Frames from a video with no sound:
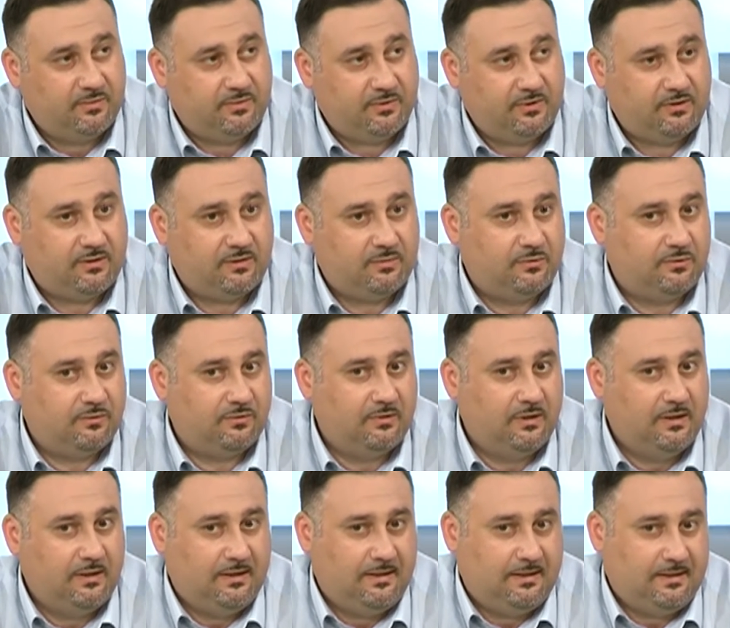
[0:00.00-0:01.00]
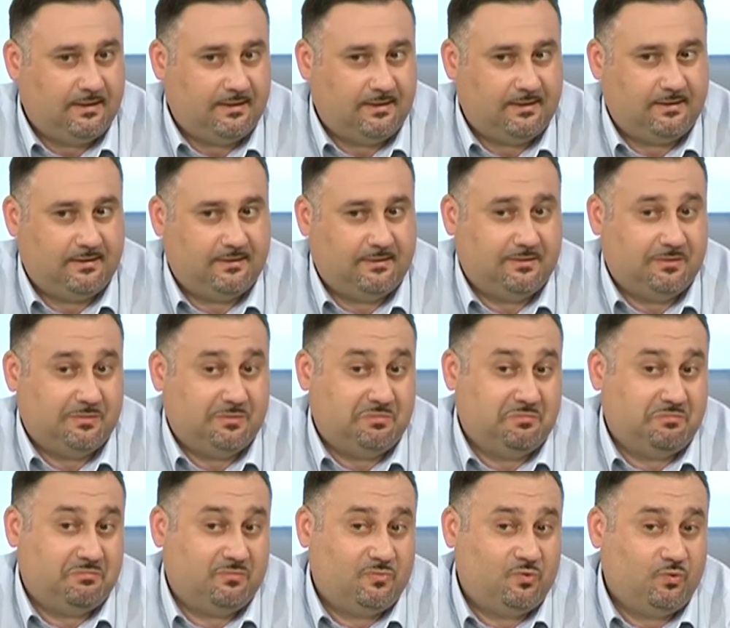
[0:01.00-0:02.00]
Поэтому,
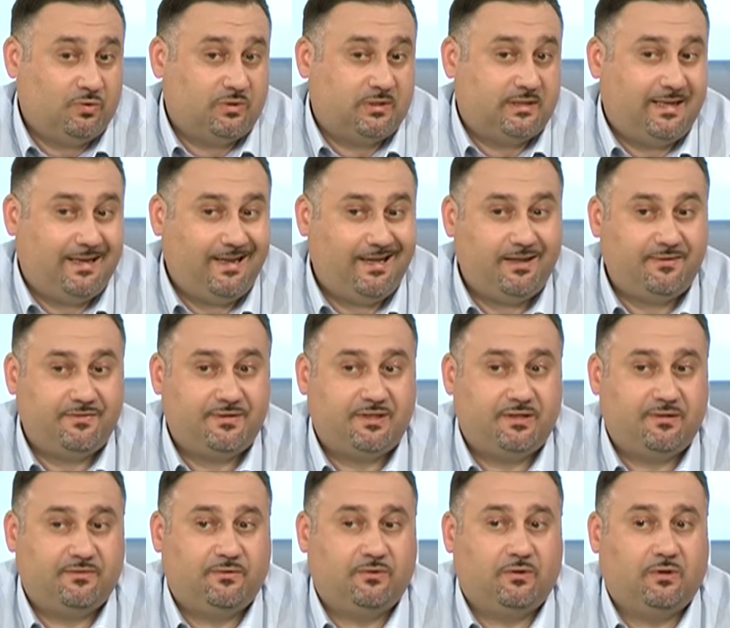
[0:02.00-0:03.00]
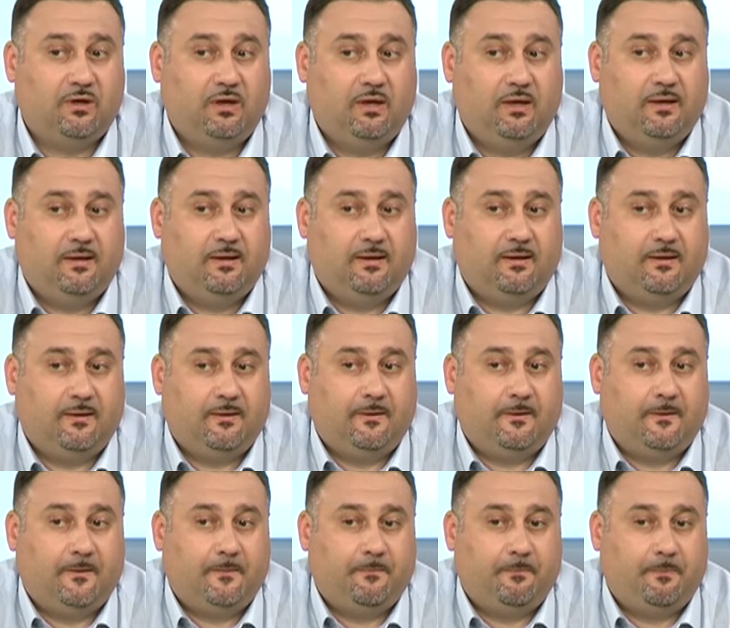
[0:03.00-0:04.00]
ну, скорее всего,
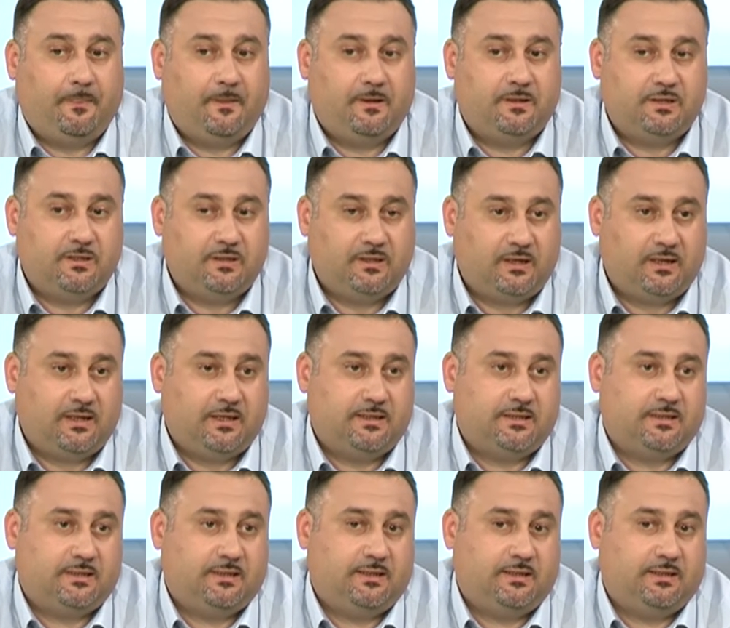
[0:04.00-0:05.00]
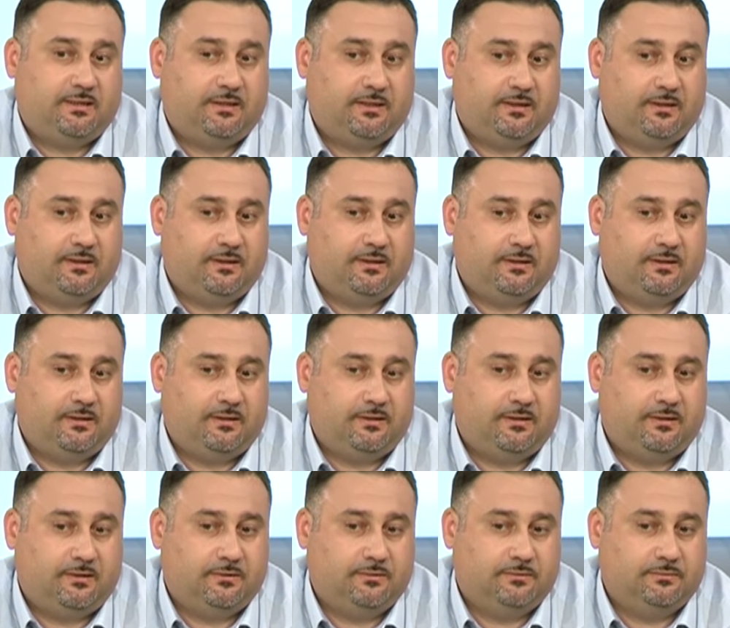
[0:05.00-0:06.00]
начинается
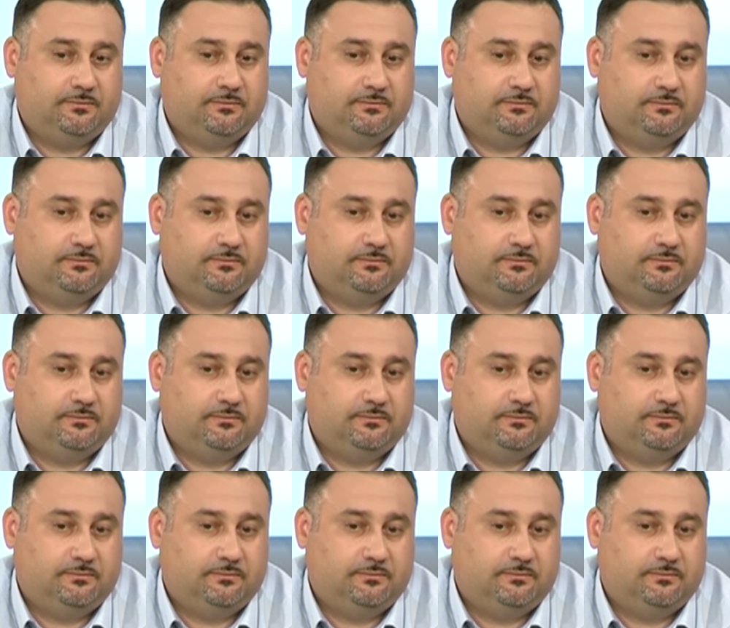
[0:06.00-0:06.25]
это,